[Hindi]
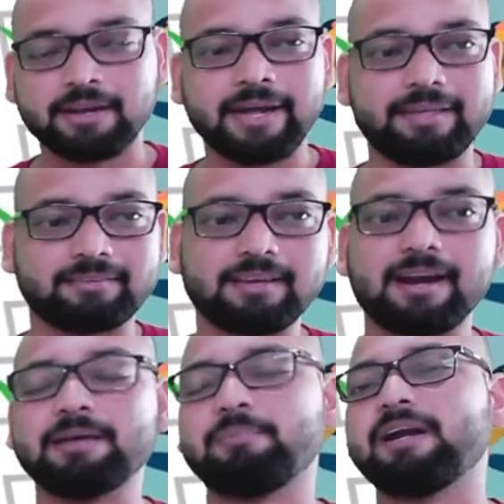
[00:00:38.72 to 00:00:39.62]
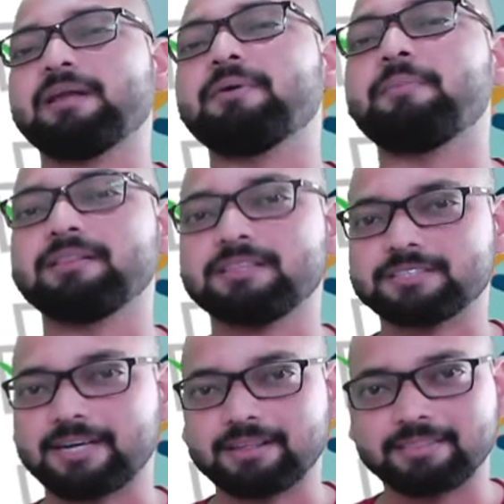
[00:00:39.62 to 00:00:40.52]
एनसीईआरटी पढ़ने में मानते हैं
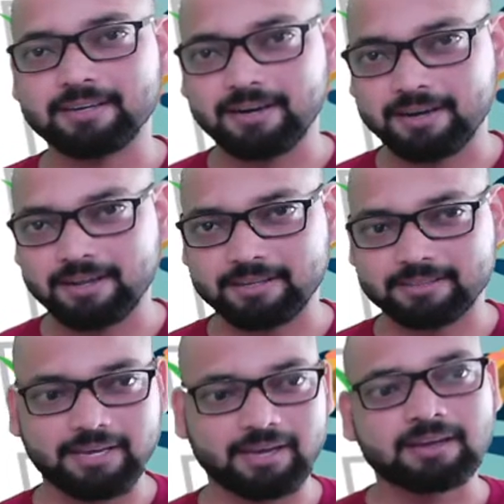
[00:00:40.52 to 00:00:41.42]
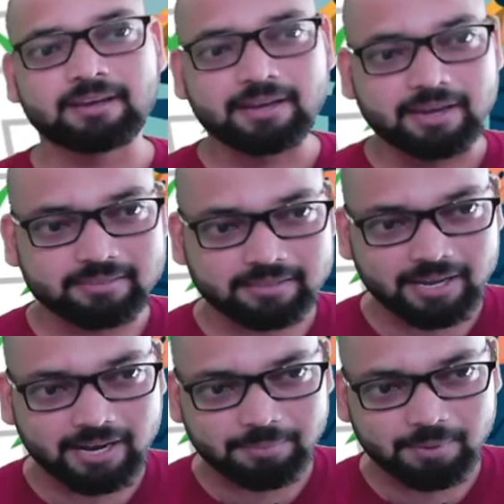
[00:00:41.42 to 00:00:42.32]
साढ़े तीन घंटे लगते हैं इसके
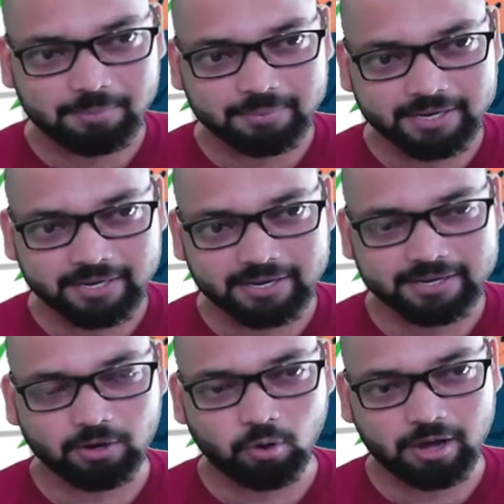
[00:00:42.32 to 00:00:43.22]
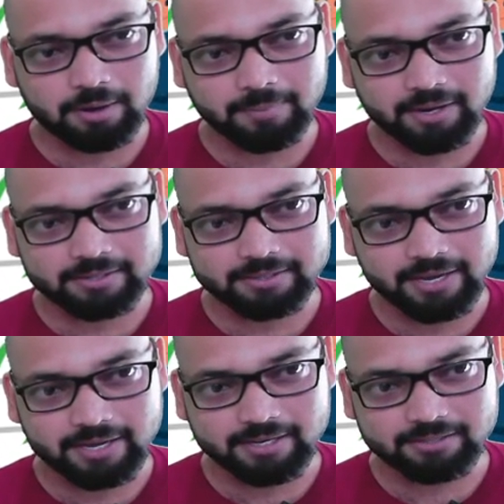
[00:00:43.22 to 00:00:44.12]
अलावा हम डेढ़ घंटे और मान लेते
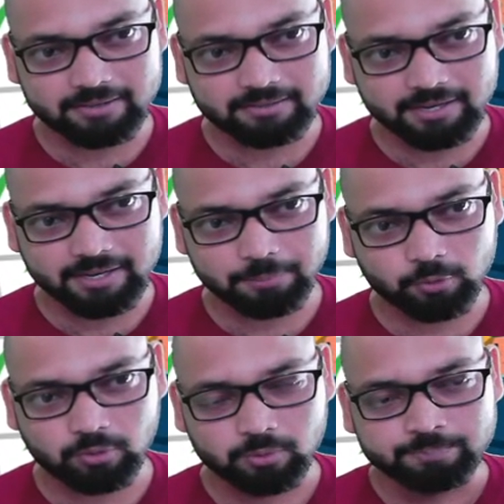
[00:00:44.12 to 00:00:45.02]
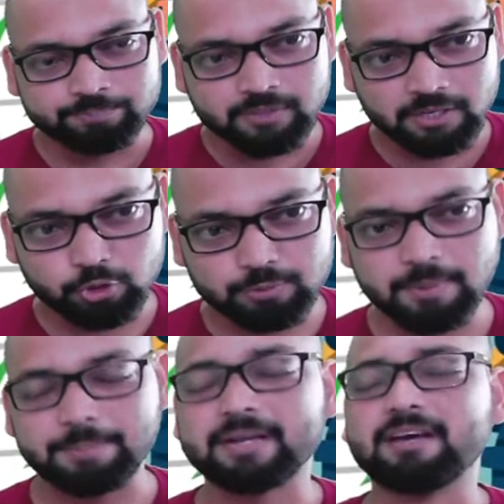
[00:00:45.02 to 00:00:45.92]
हैं कि जैसे कि आपको
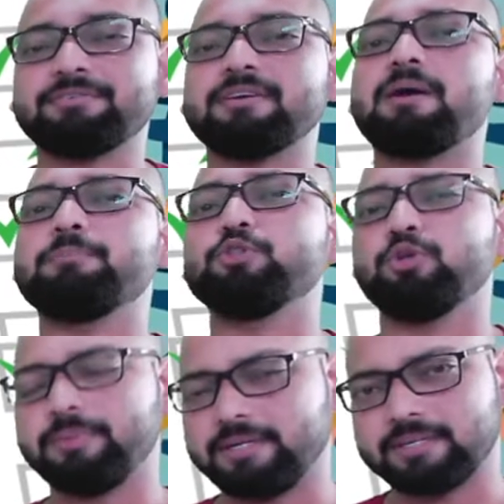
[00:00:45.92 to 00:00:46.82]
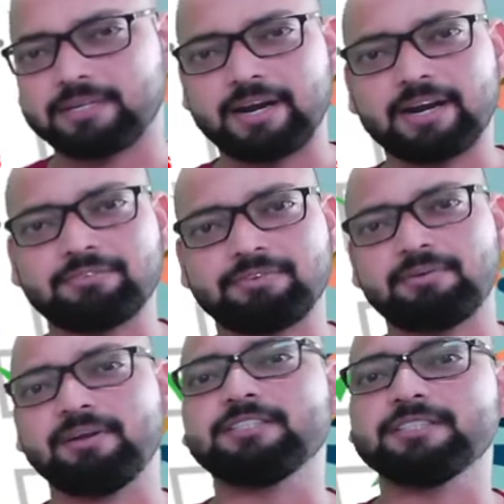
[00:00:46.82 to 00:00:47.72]
न्यूज़पेपर या फिर आप जो भी करंट अफेयर
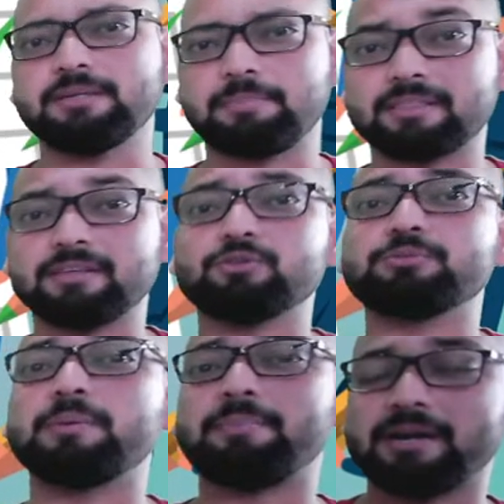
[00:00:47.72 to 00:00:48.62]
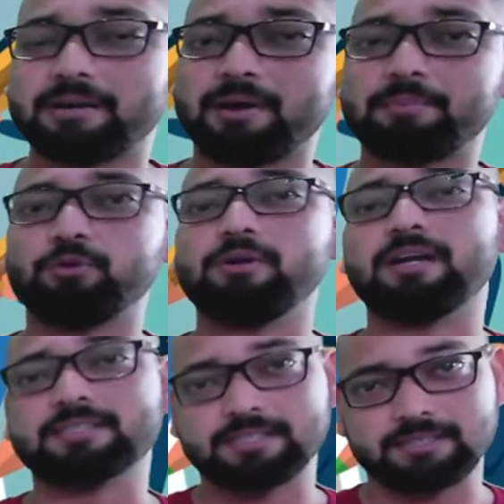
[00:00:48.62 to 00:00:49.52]
वाली चीजें पढ़ते हैं उसमें पढ़ने में आपको
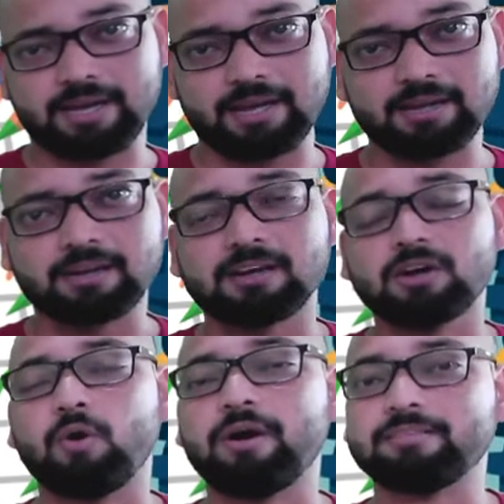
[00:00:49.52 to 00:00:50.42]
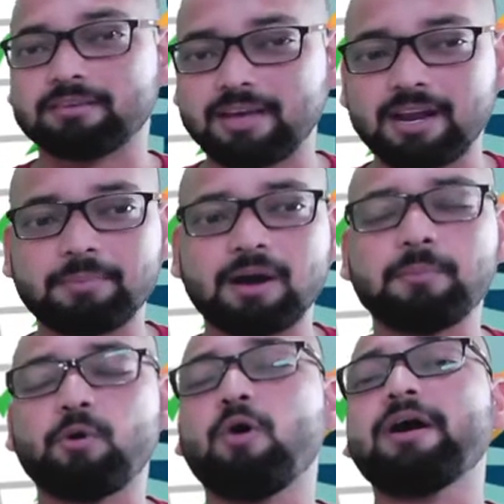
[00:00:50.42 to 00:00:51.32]
लग सकता है और इसके अलावा
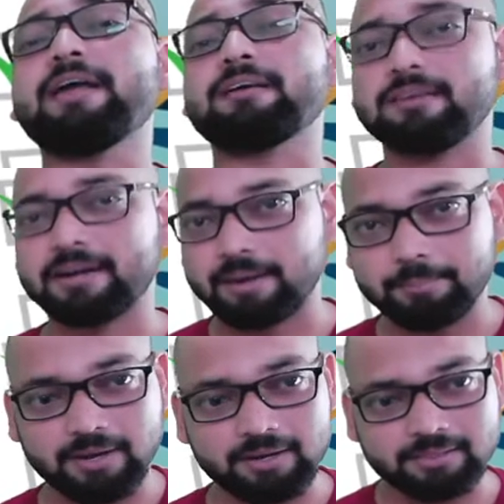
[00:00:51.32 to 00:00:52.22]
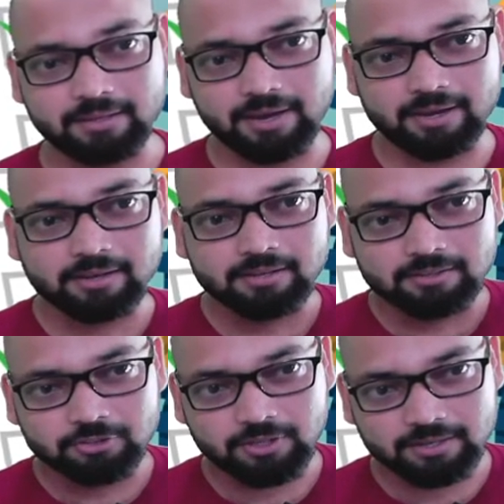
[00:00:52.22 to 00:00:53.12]
हम और एक्स्ट्रा टाइम मान लेते हैं
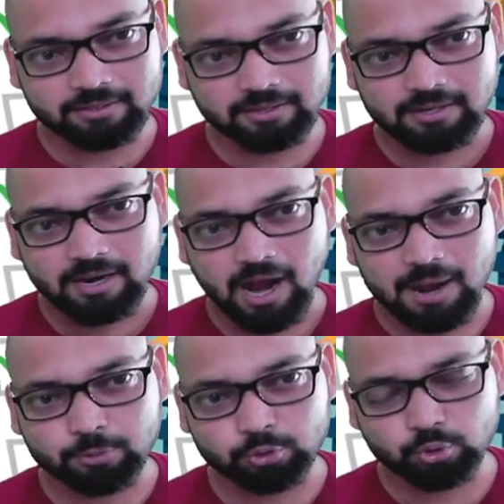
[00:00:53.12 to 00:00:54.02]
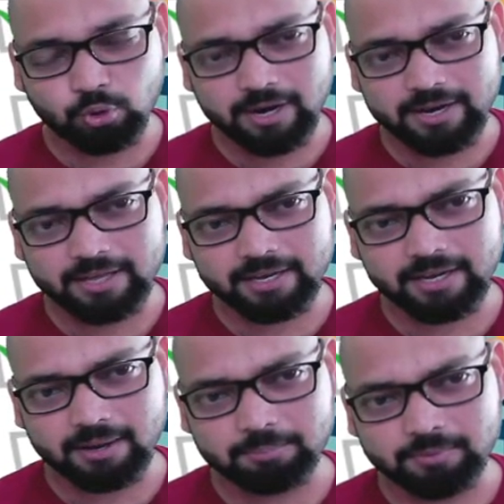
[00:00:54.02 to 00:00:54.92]
जैसे आपको दो घंटे की
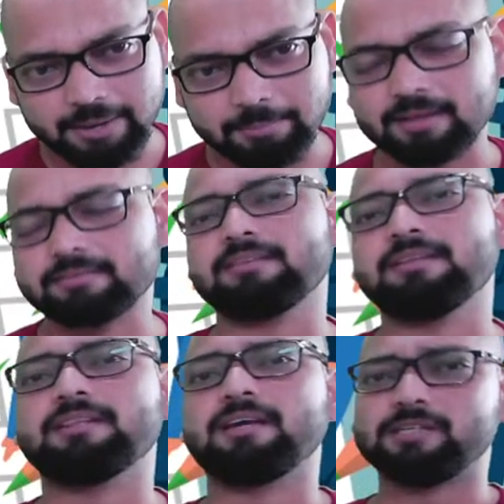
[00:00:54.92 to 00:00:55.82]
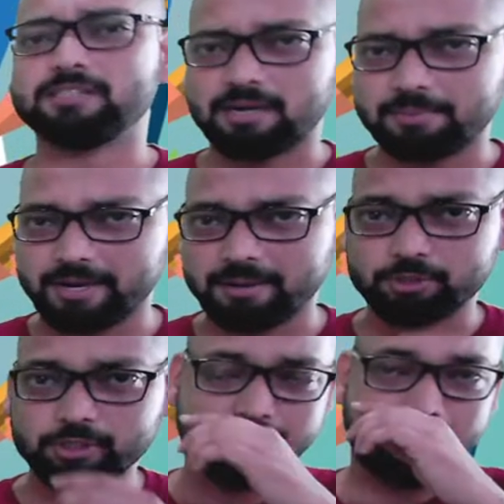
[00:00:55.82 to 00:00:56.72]
हम लाइव क्लासेस देते हैं इसका भी टाइम
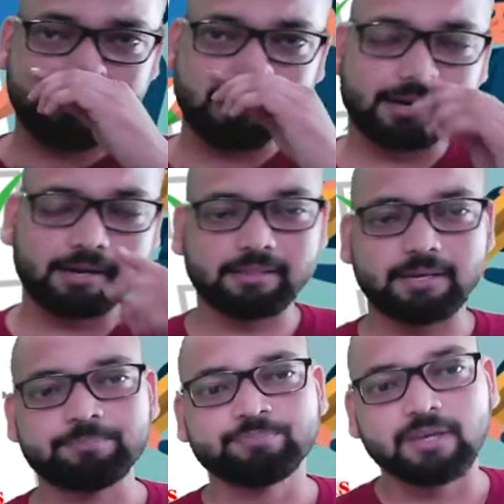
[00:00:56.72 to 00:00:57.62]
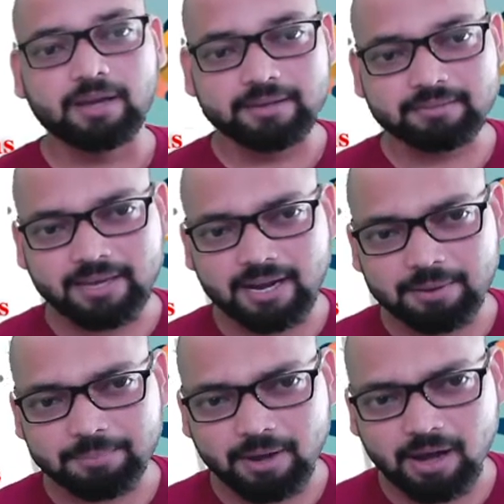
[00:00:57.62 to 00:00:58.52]
चलिए ऐड कर लेते हैं इसके
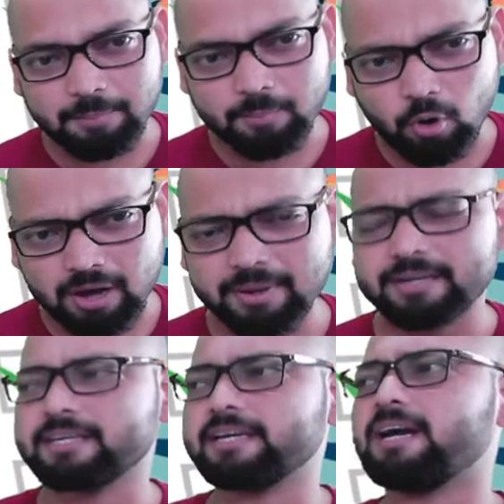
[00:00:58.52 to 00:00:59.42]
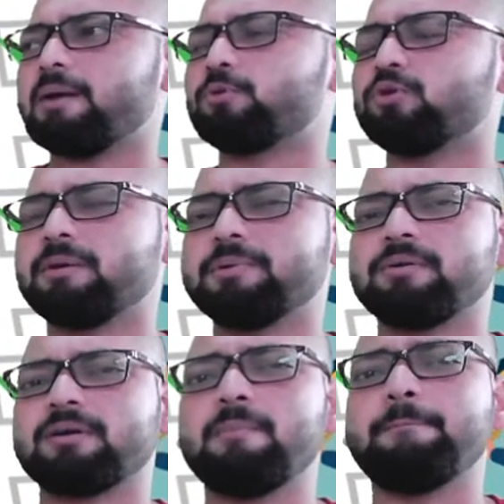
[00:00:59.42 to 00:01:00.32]
अलावा हम और मान लेते हैं कि आपको कभी
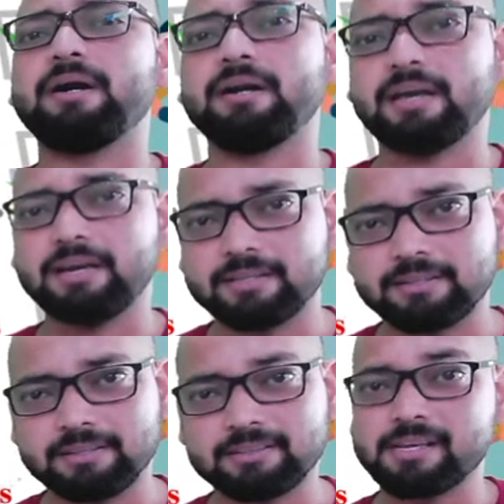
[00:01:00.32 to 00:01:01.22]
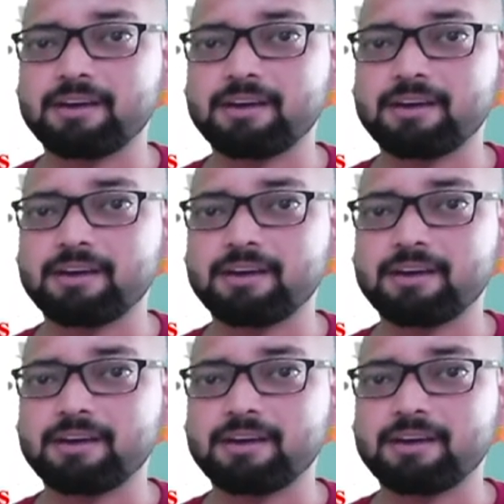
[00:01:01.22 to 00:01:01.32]
कभार हम पढ़ने के लिए दे देते हैं या